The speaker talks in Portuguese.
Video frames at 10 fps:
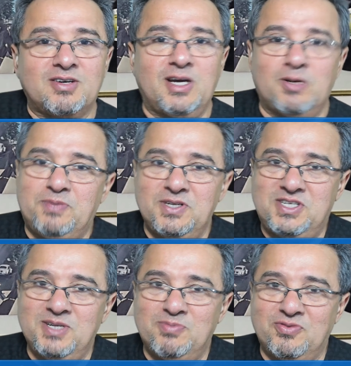Quero
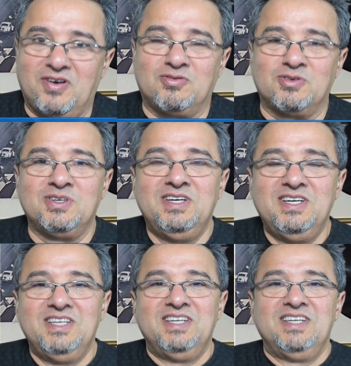pedir, por favor,
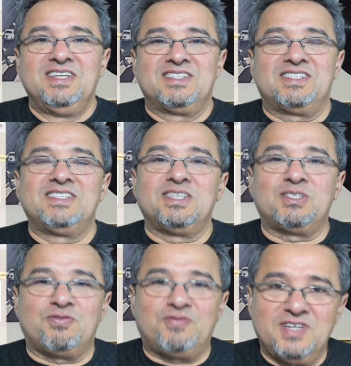se
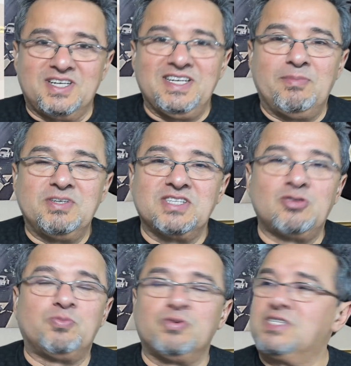identifique na medida
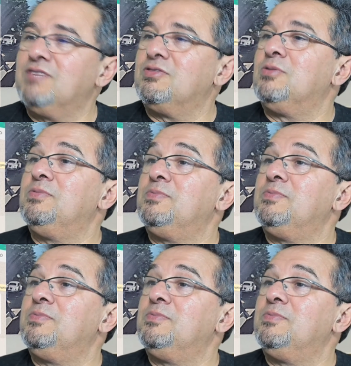do possível.